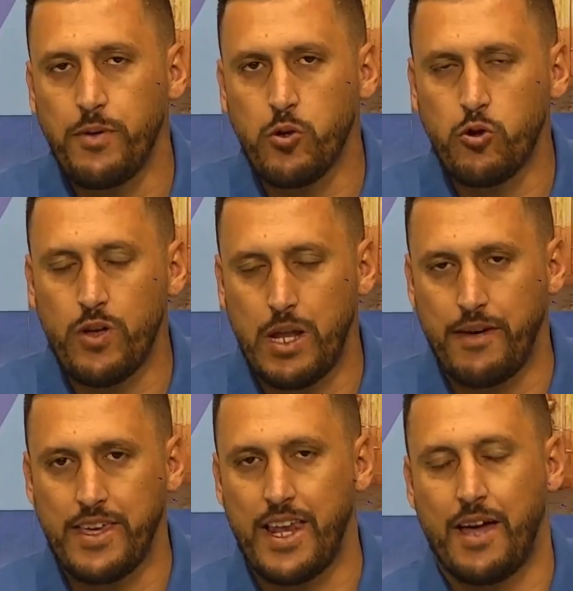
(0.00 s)
minutos de la
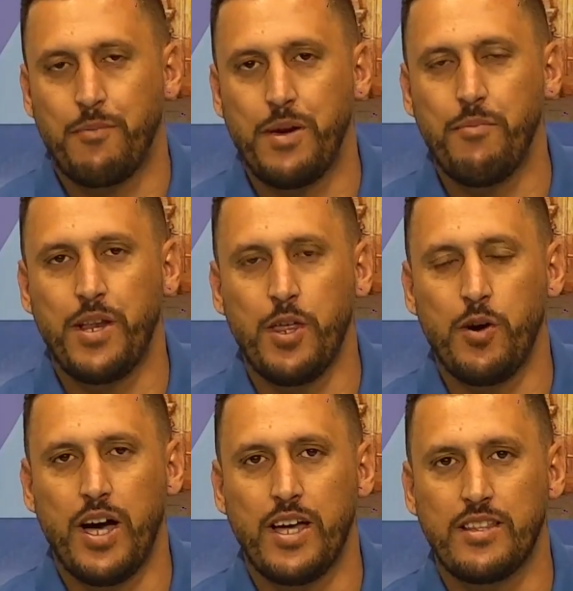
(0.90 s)
mañana.
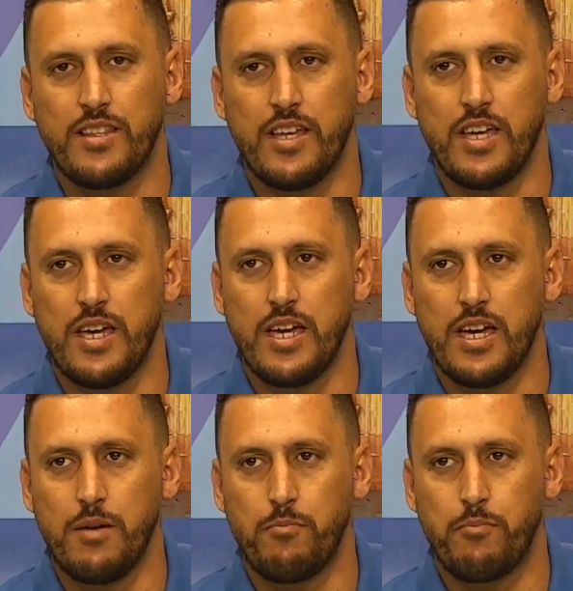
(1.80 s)
Bienvenidos a
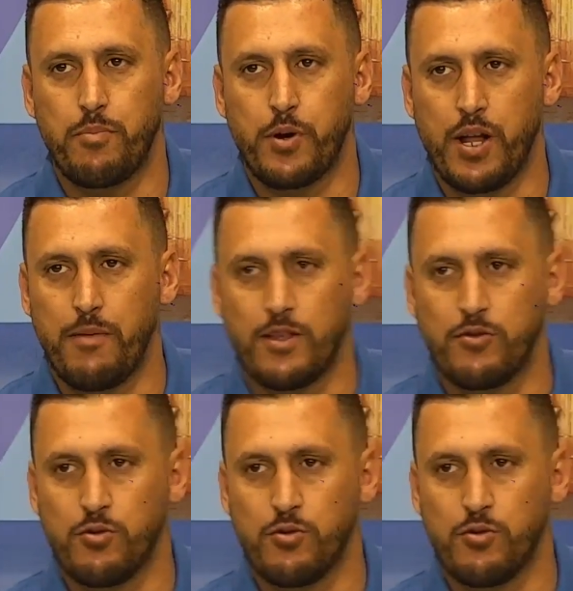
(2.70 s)
este programa,